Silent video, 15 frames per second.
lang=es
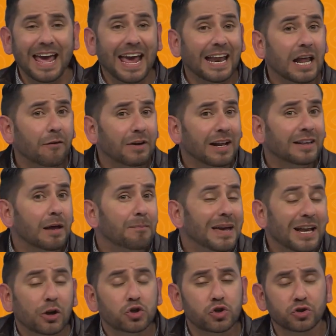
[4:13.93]
En abril de
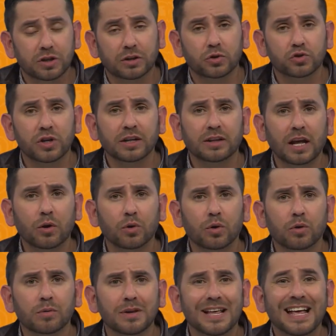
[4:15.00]

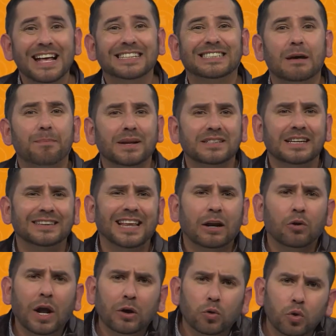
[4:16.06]
1831 se
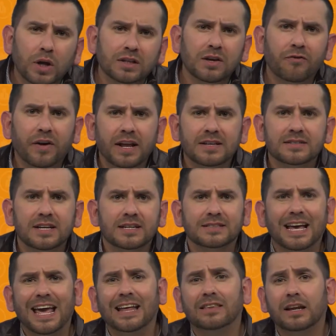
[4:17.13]
presentaron algunas
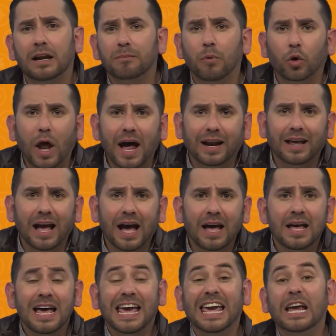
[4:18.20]
diferencias entre el monarca
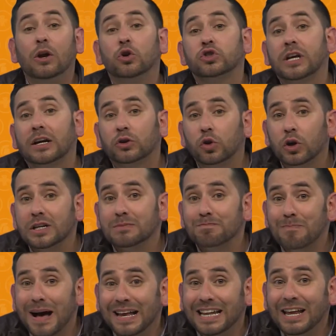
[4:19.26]
y los sectores
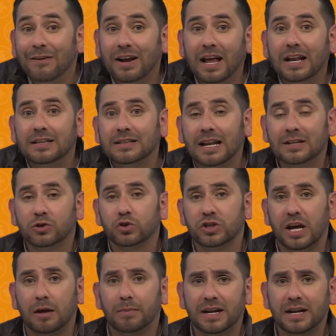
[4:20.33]
más liberales de la sociedad